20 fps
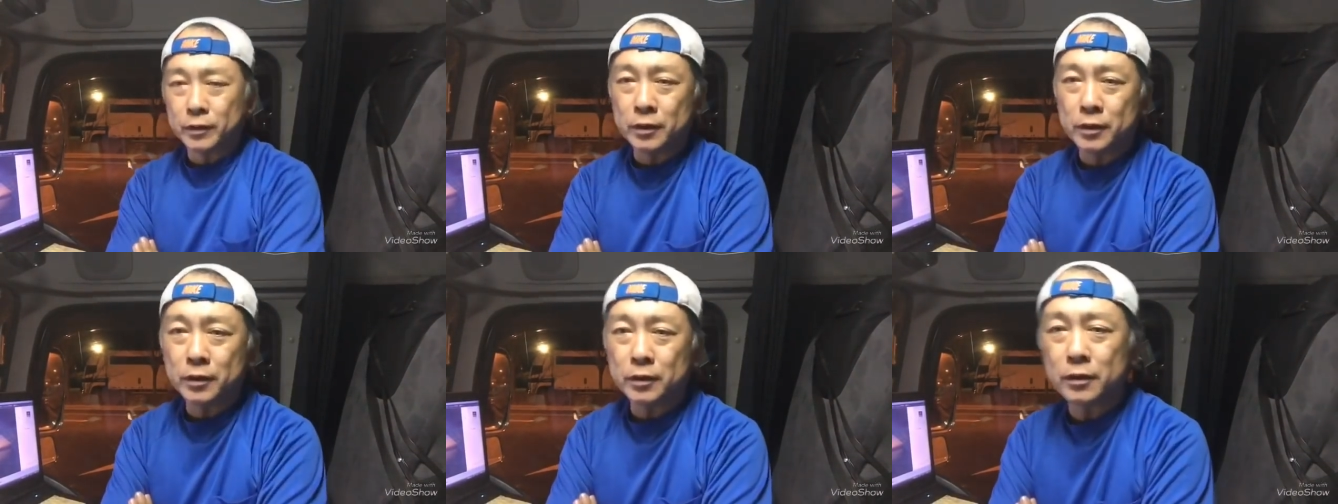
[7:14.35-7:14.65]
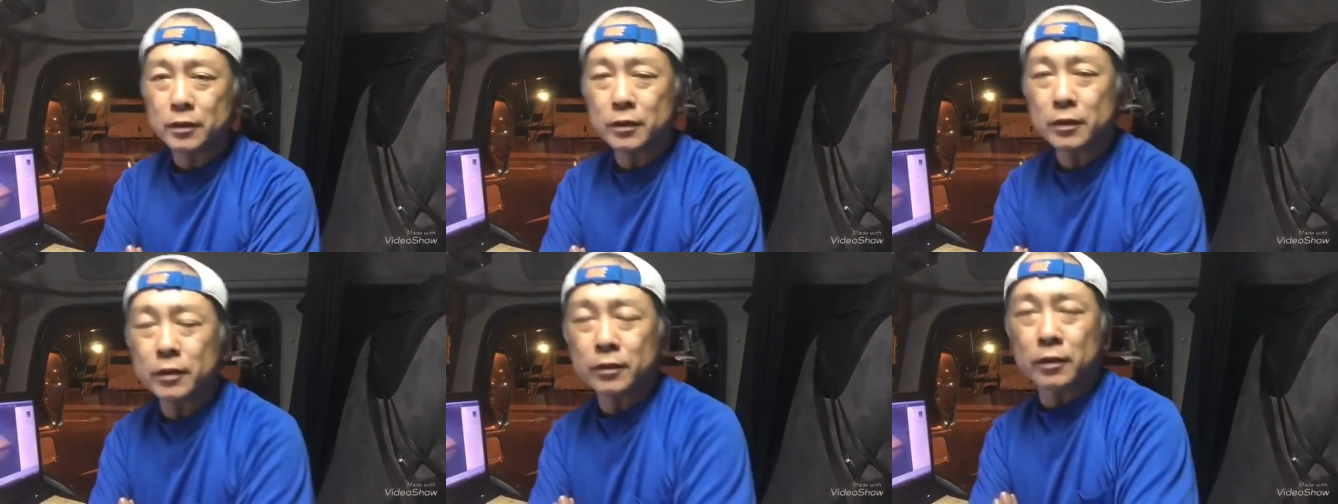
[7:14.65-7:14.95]
い
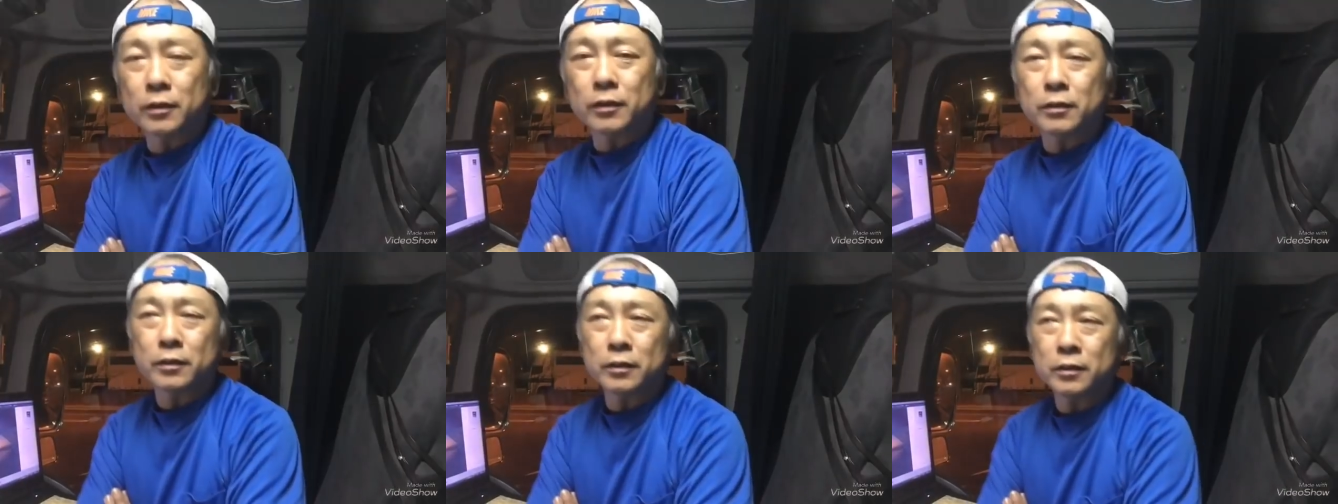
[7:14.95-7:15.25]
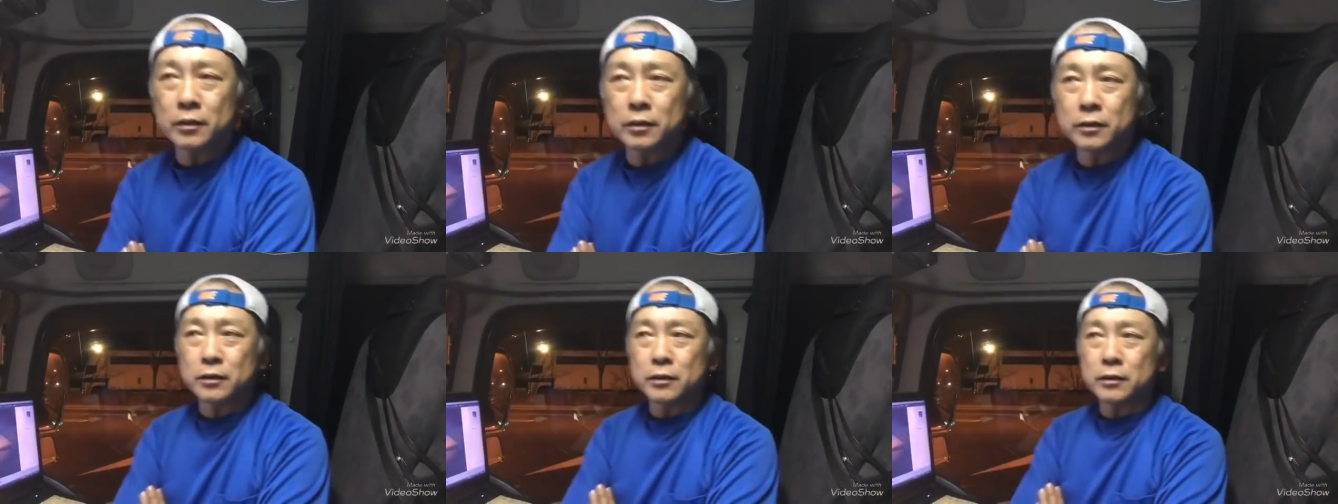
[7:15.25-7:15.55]
い出会い、
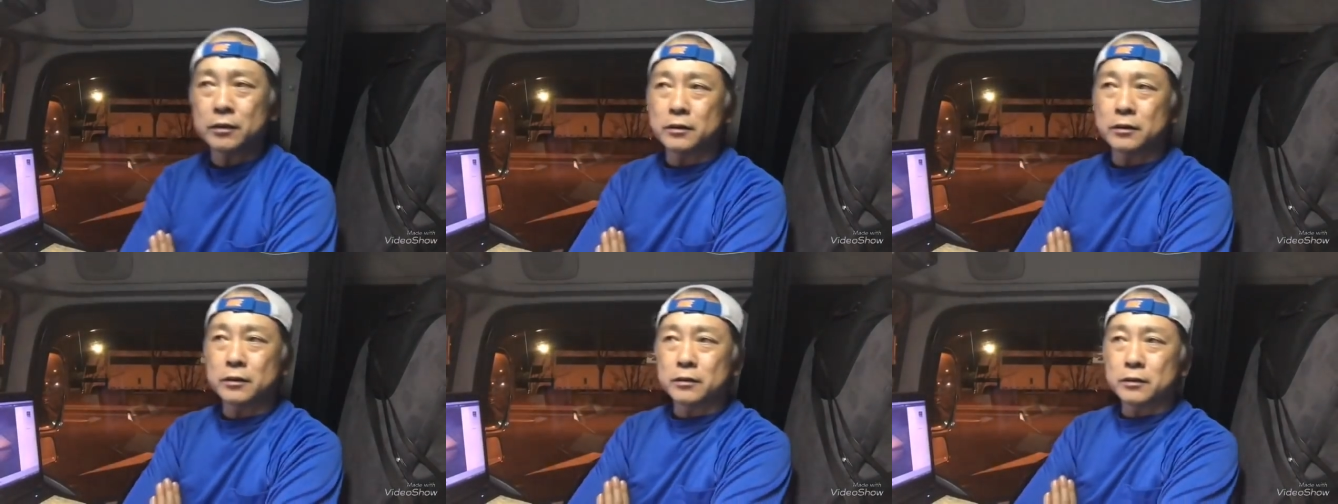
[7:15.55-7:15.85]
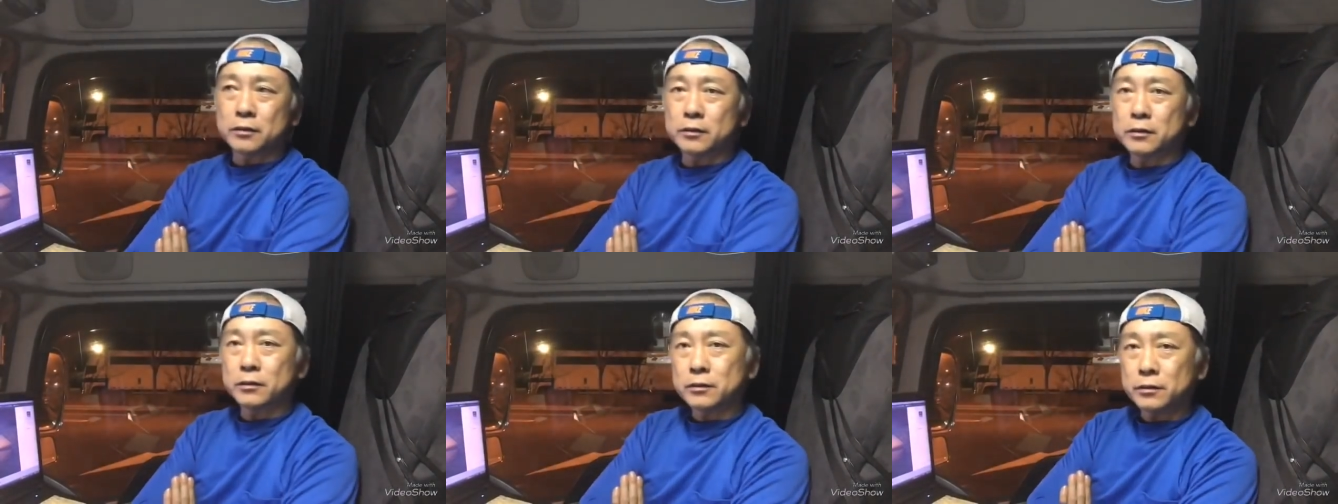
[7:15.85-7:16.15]

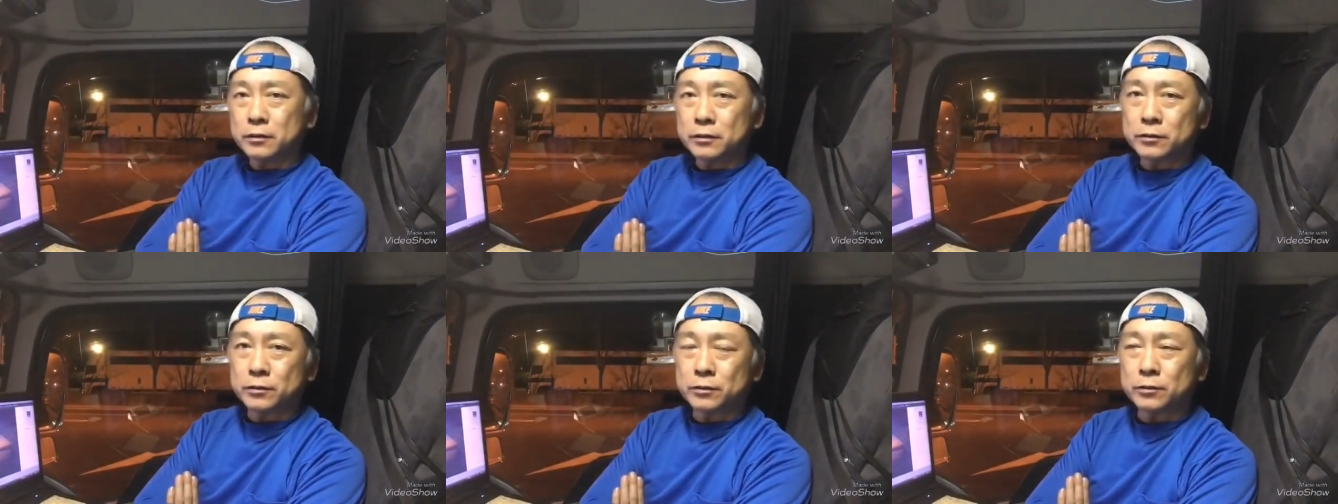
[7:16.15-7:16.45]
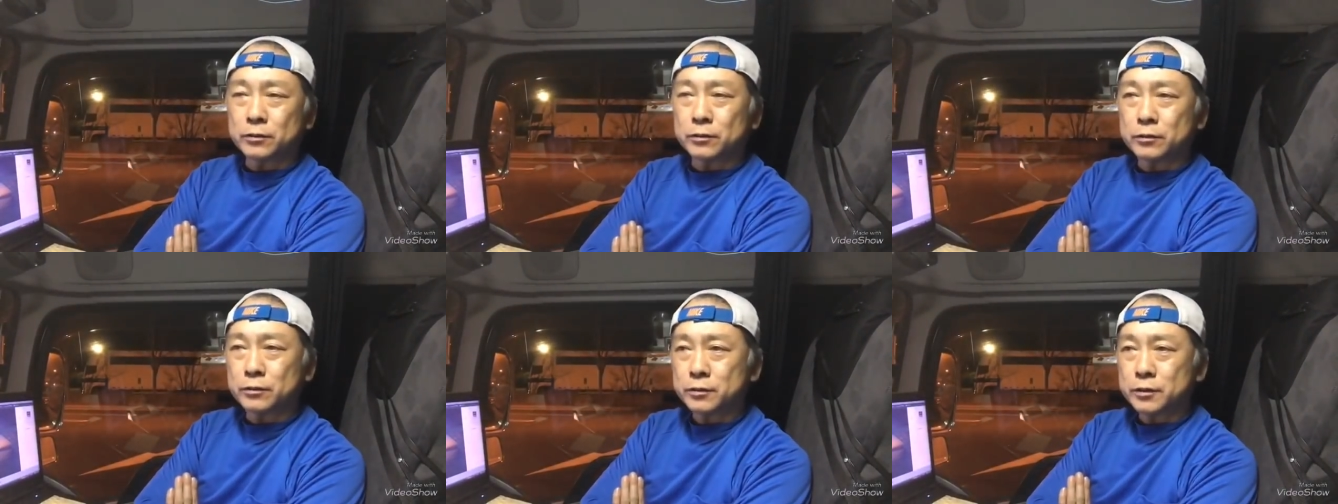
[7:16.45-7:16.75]
えーそ
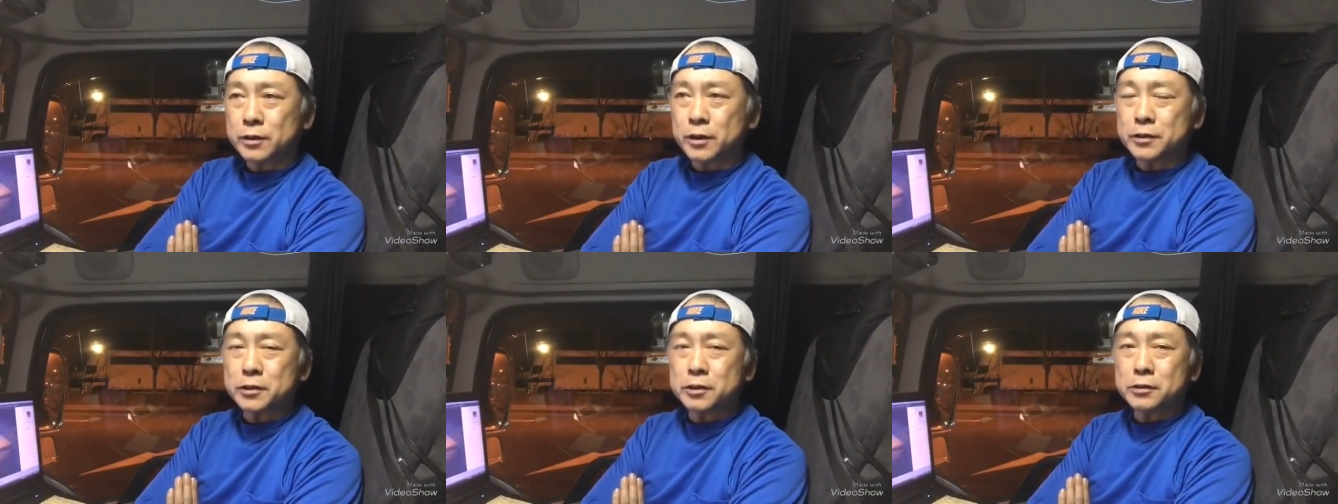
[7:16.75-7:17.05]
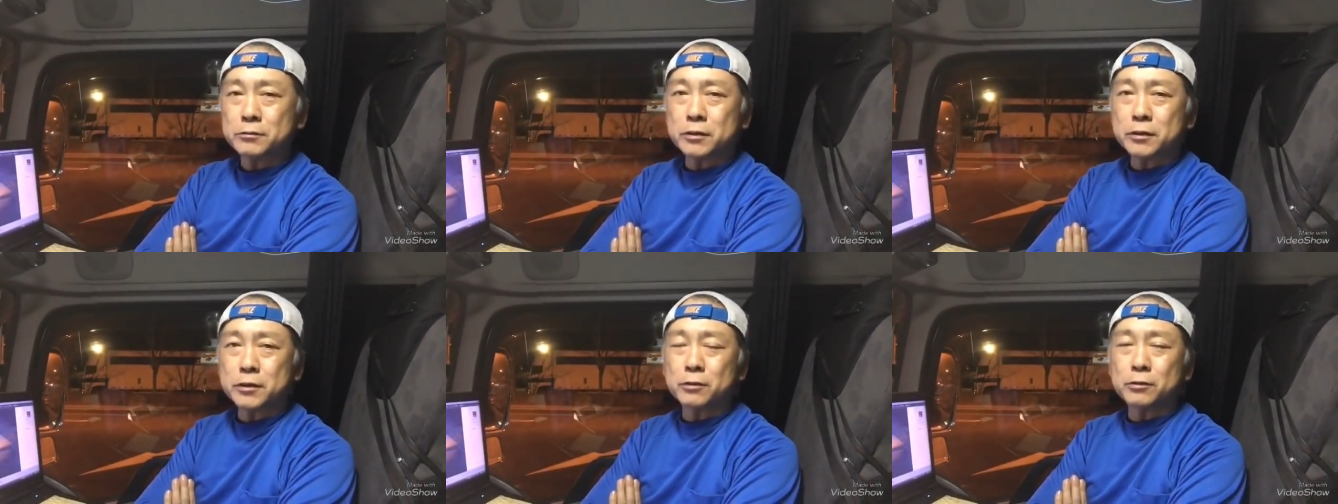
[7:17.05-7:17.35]
の写
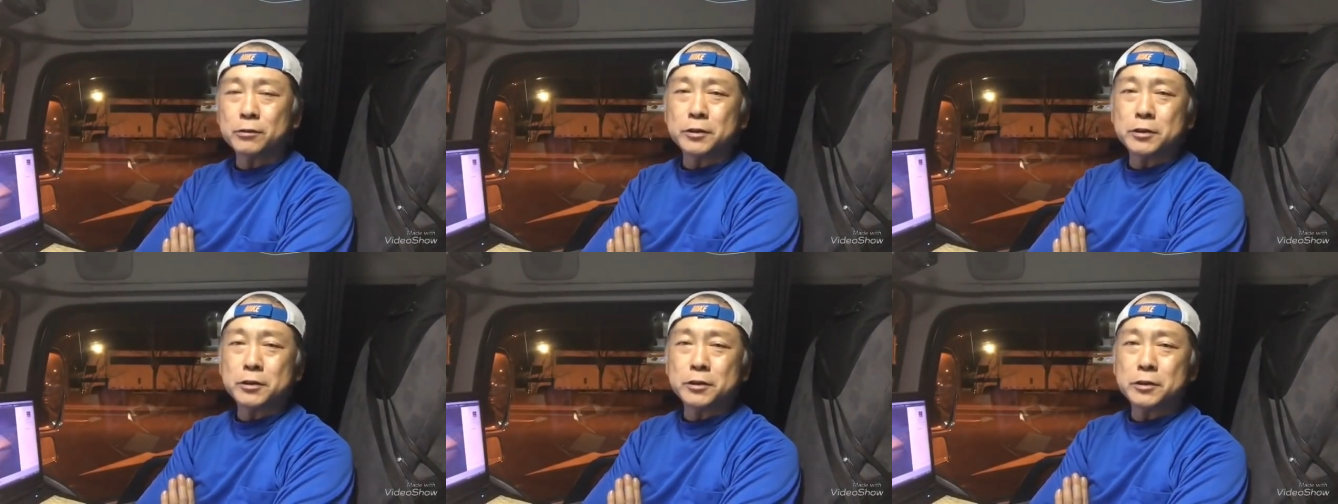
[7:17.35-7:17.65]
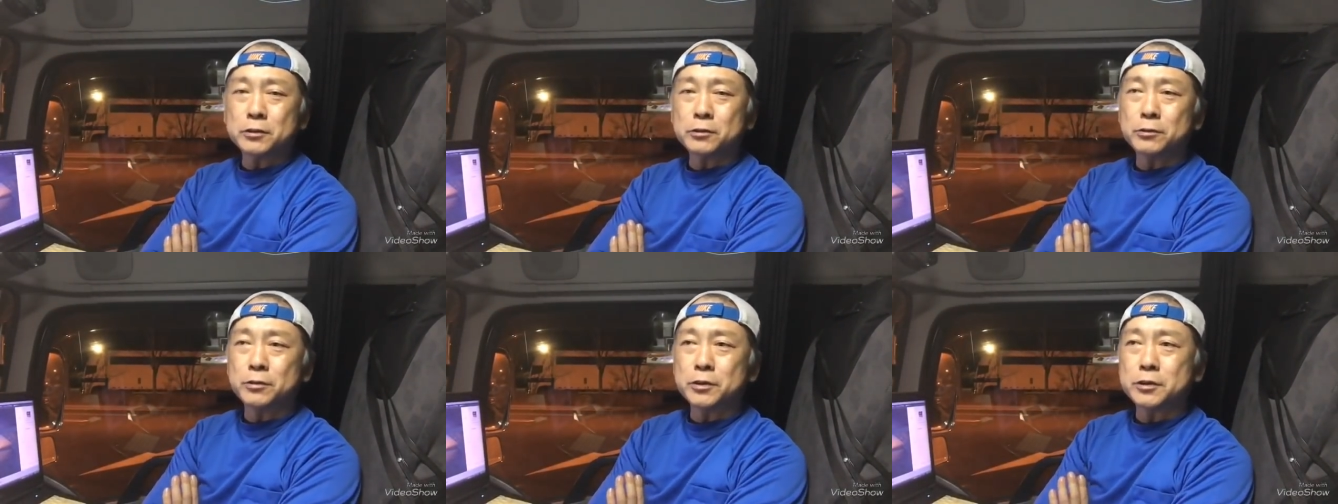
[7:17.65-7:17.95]
真は基本
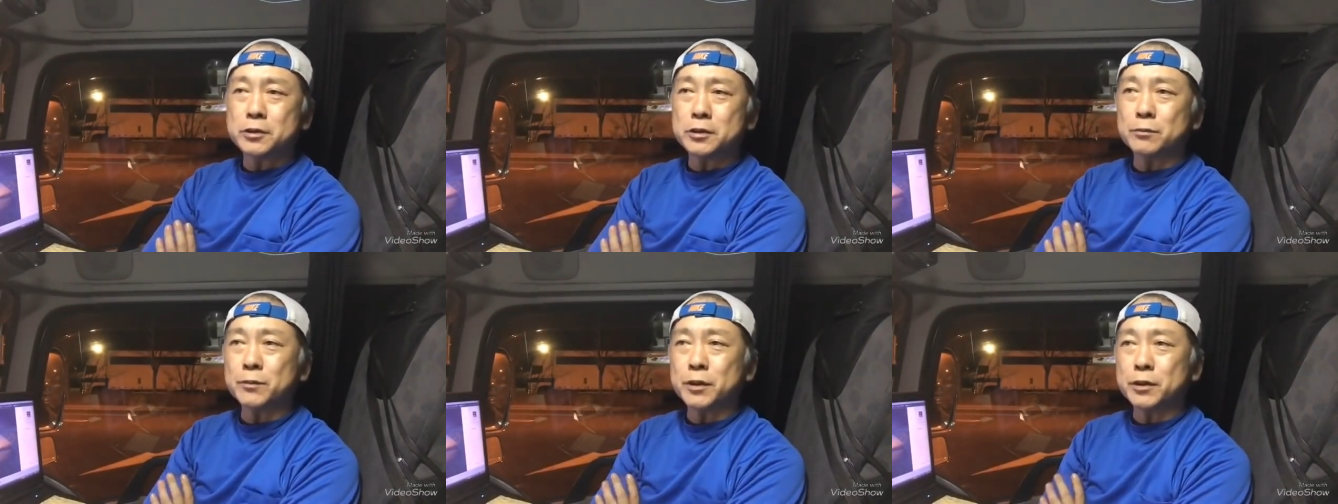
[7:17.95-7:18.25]
一期一会、